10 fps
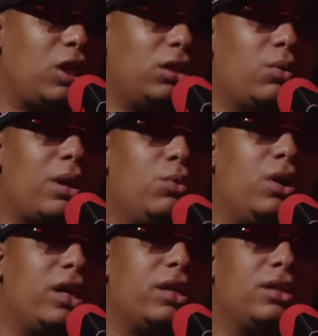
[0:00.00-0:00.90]
siendo una
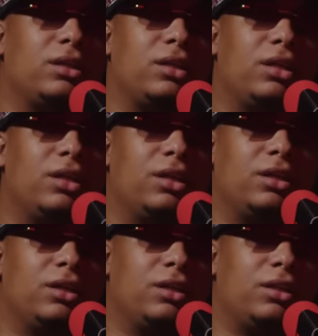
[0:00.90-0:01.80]
mujer,
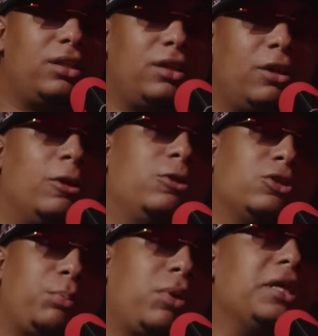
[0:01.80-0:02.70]
eh,
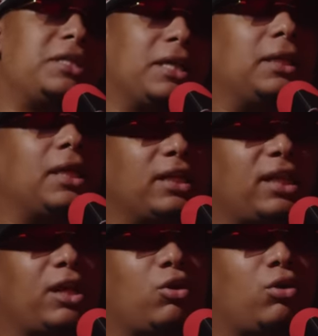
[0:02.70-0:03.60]
no se puede decir que tiene que
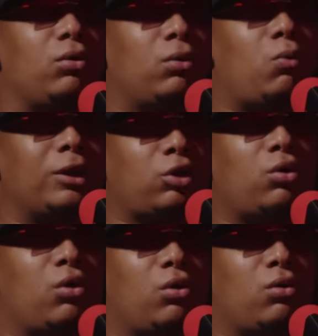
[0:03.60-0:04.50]
tener
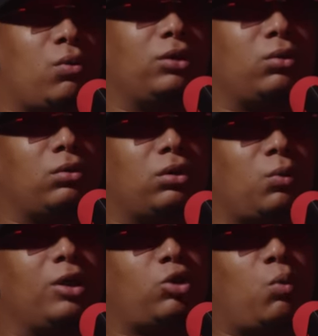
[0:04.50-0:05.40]
cuatro cocos. ¿Cuántos
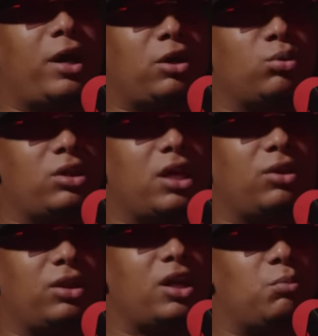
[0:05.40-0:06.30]
cuánto varios tú
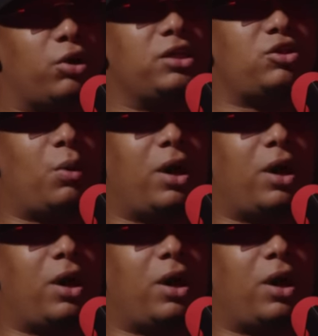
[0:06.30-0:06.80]
tienes? Tú tienes como 15